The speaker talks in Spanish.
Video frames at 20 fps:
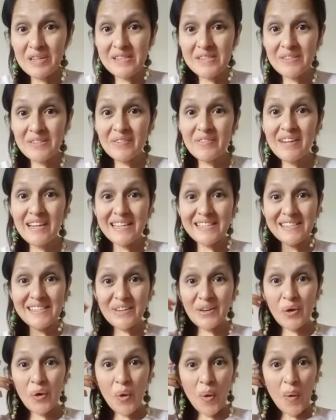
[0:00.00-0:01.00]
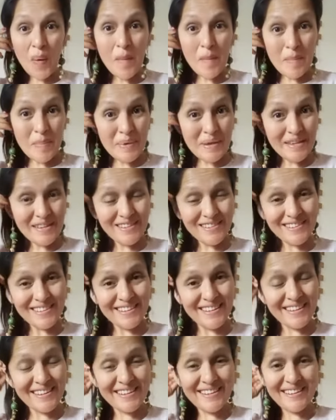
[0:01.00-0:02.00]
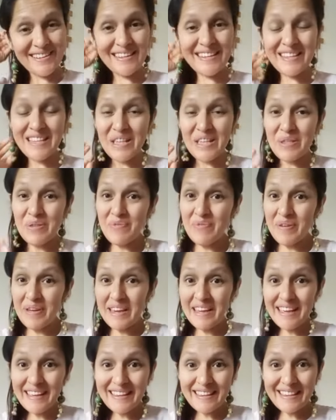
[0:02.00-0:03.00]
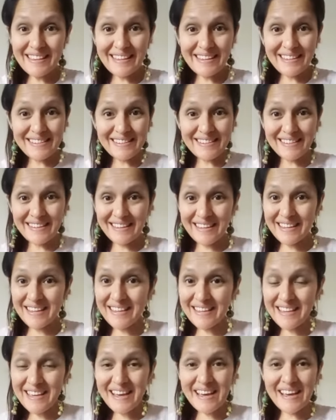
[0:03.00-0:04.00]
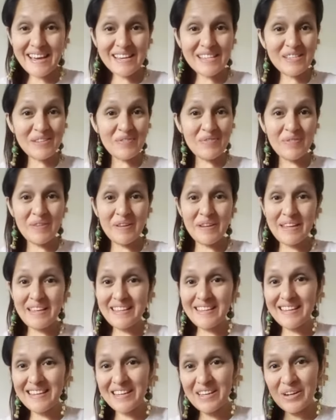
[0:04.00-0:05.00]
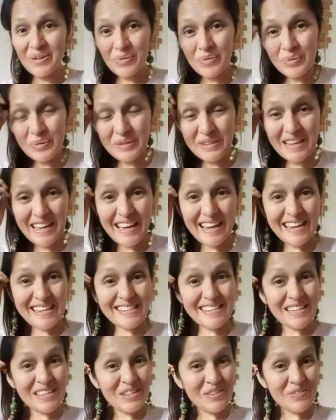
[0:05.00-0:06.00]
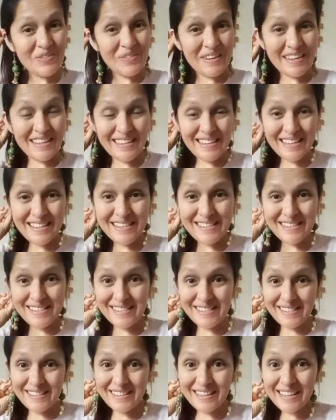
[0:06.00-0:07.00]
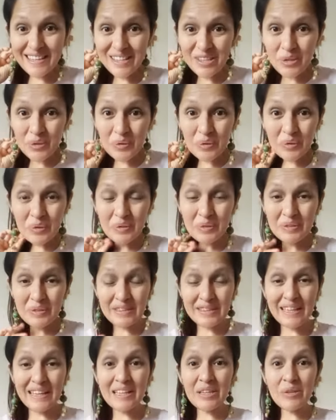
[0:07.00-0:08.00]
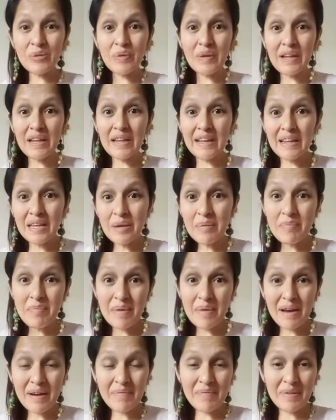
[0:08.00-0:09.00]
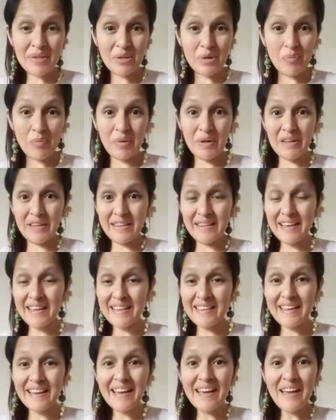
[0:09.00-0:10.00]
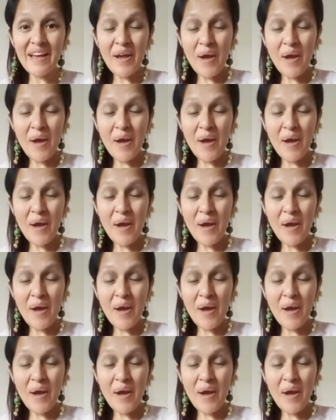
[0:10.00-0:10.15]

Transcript: que son las combis y de diferentes líneas, diferentes rutas, en diferentes distritos, tanto en Lima, metropolitana,